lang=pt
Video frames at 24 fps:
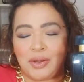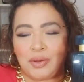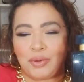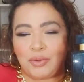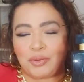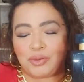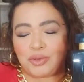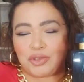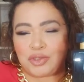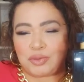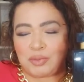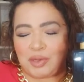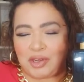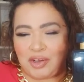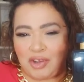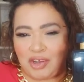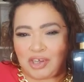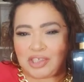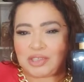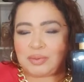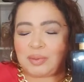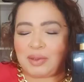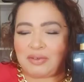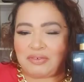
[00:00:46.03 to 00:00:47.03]
um dos
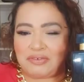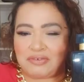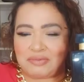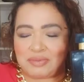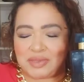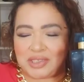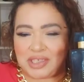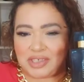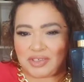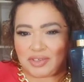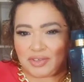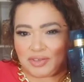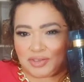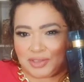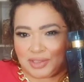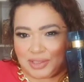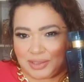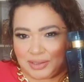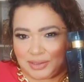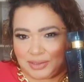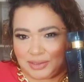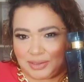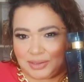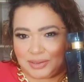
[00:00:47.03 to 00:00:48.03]
melhores perfumes
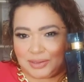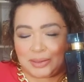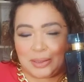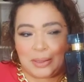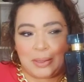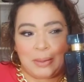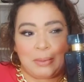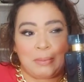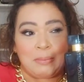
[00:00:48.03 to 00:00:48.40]
nacionais,